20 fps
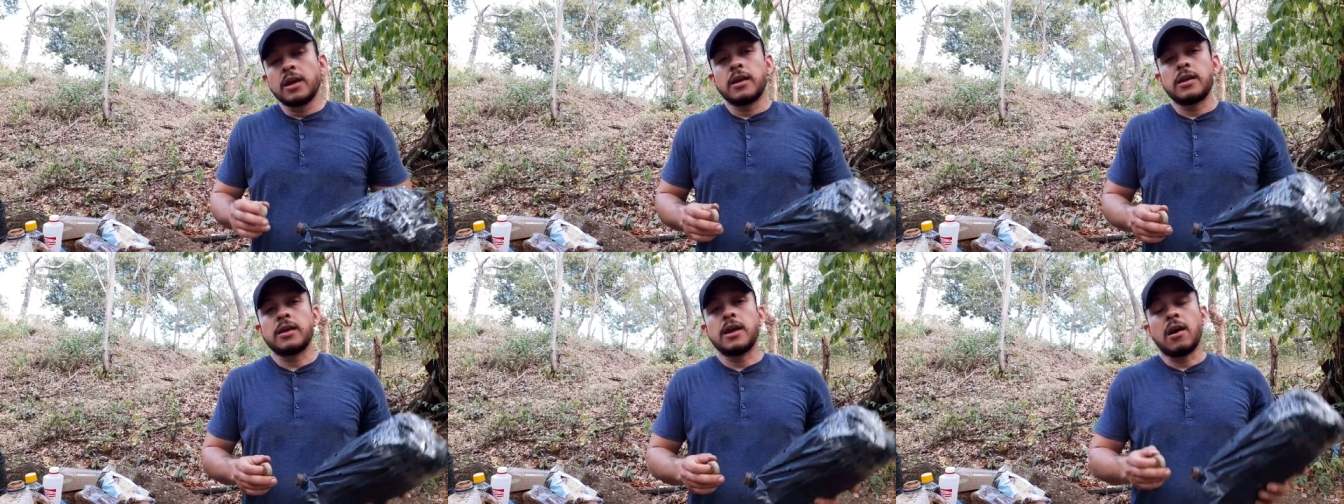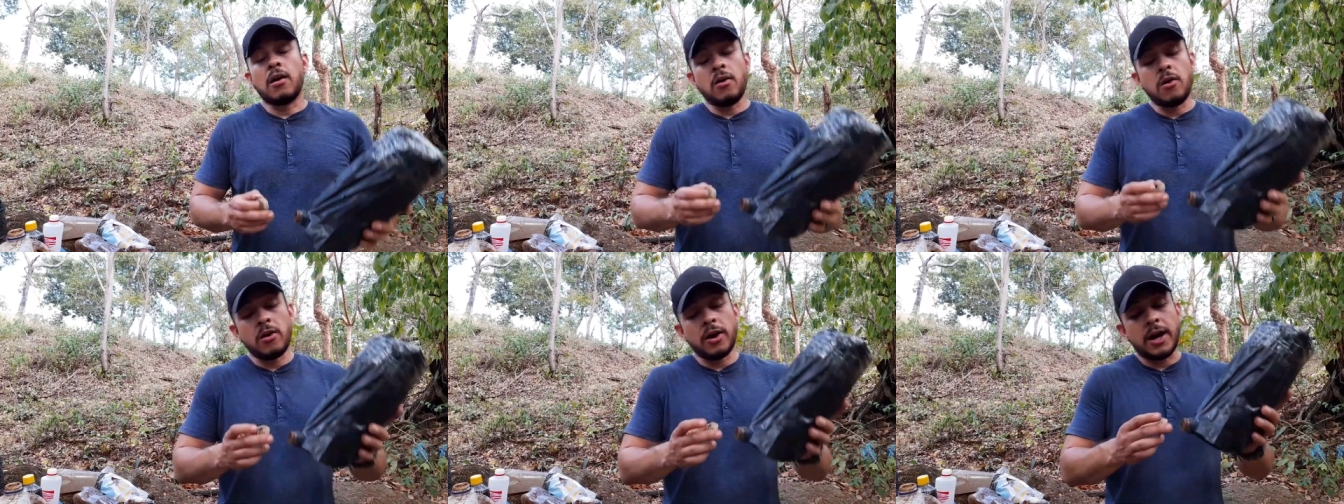Y
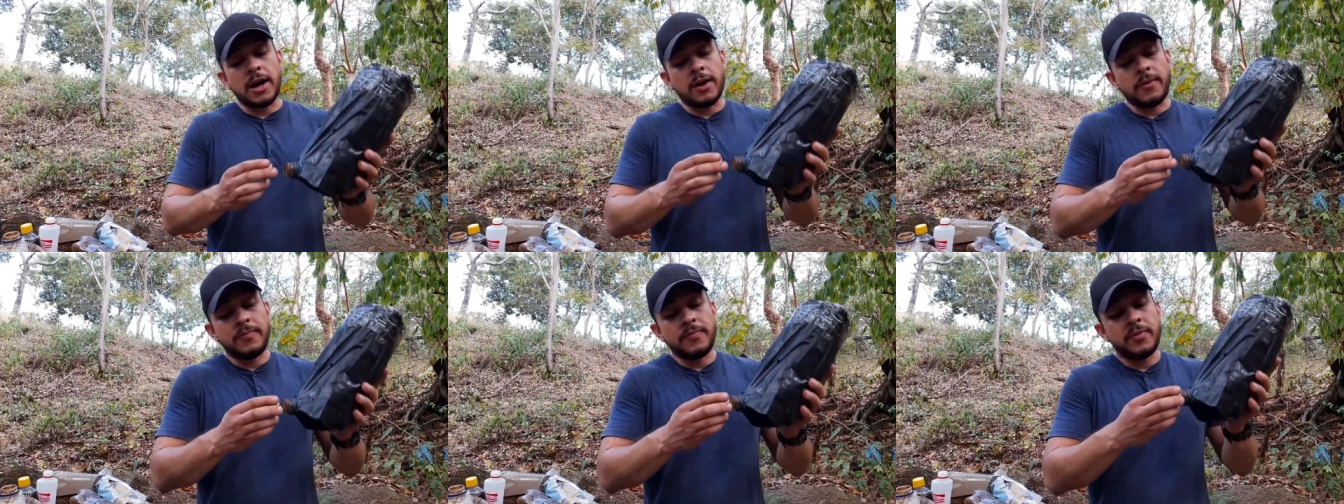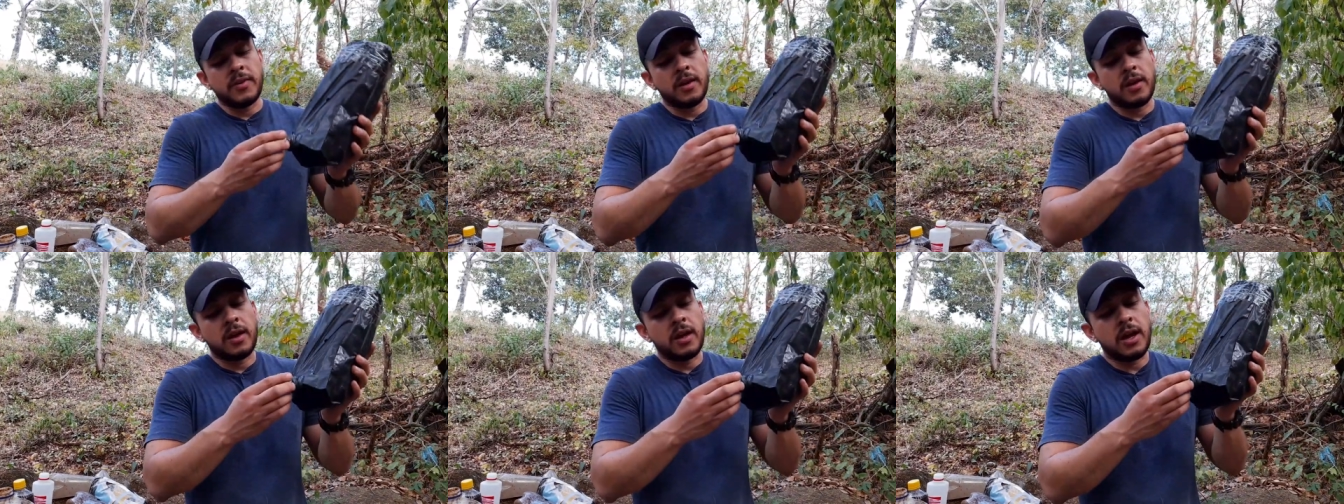ahora
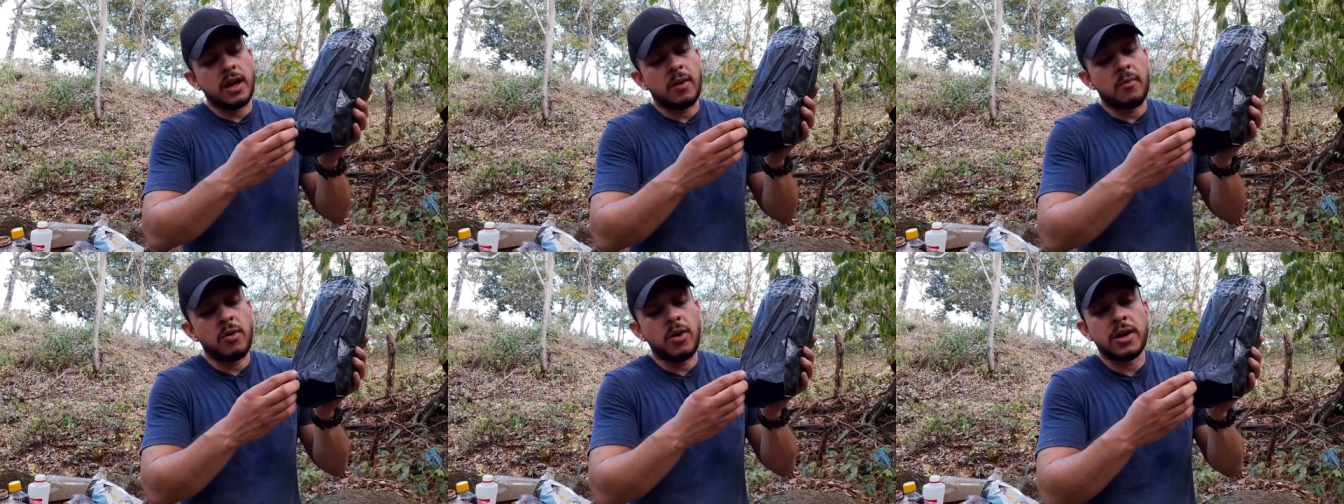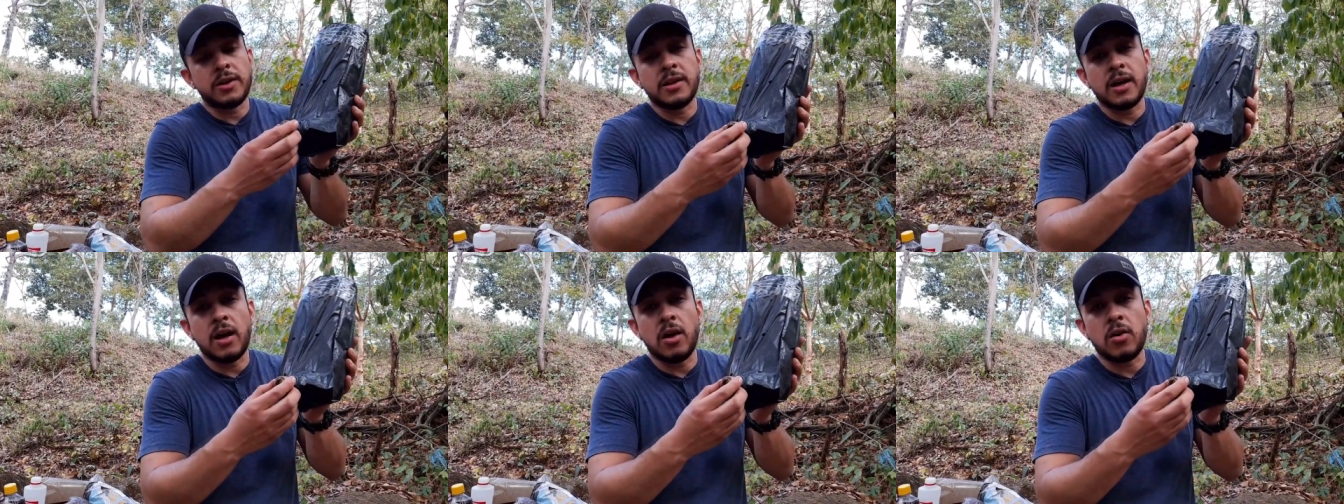que hemos
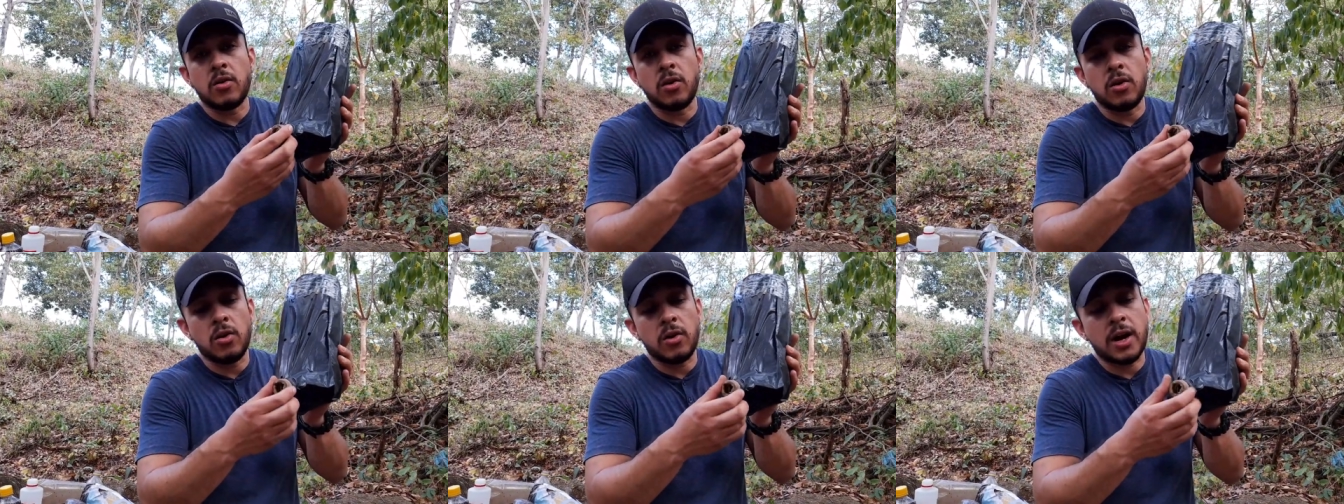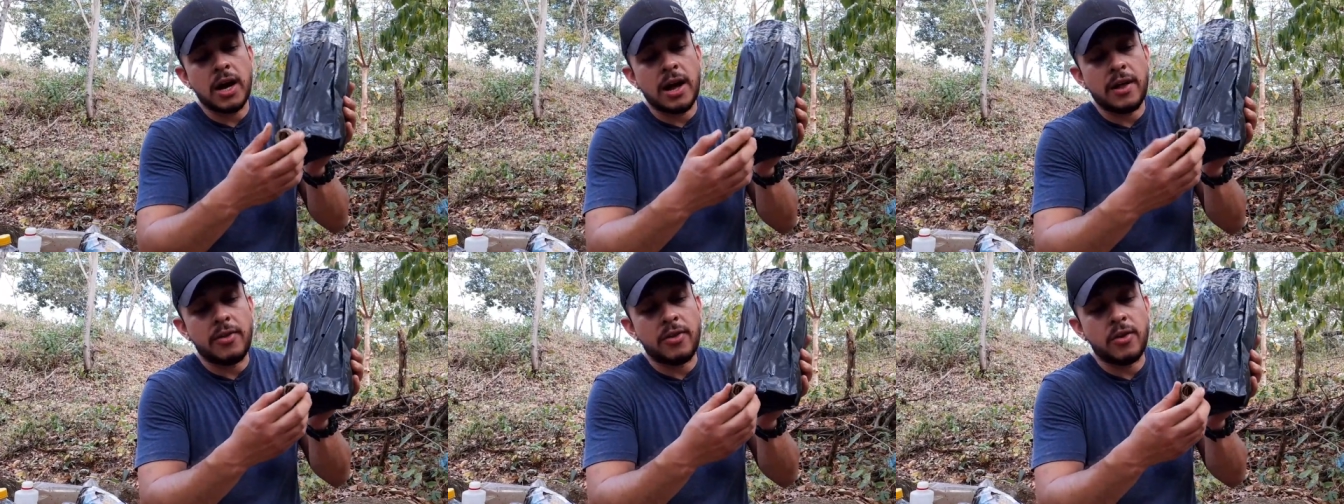estado
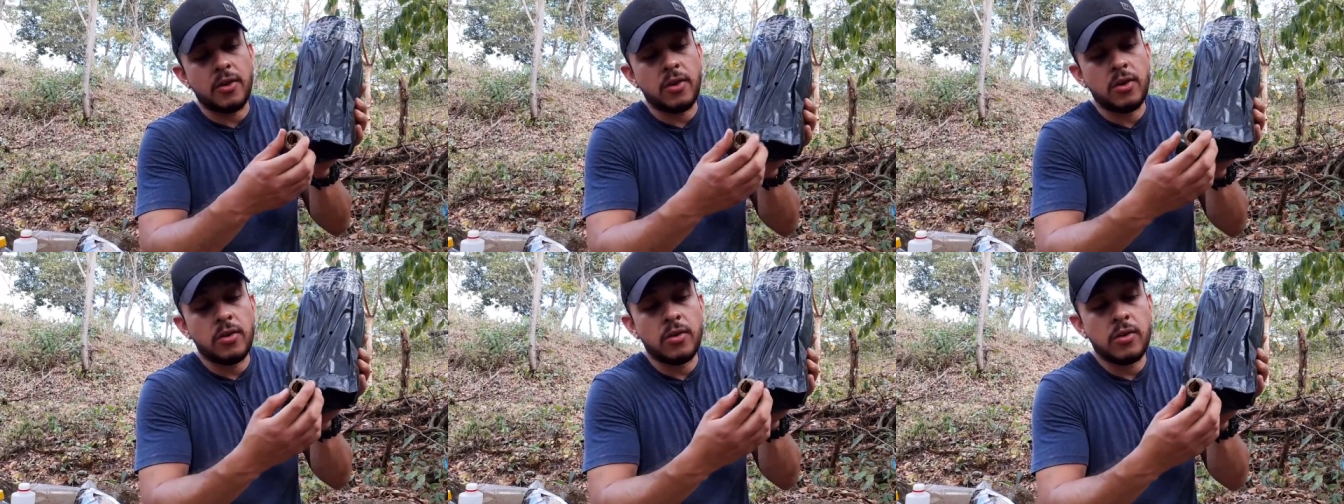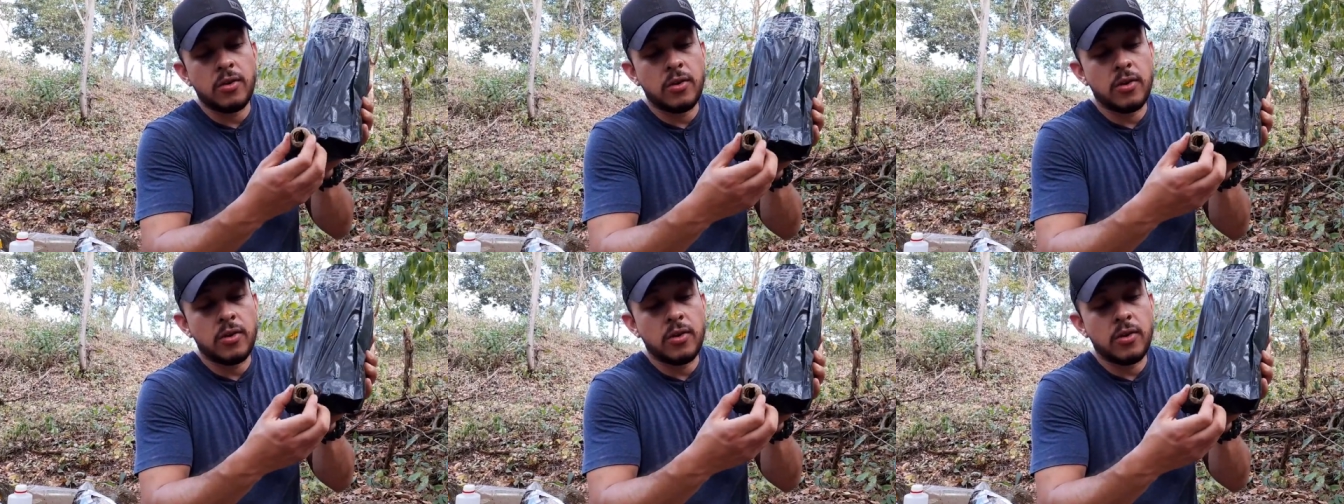colocando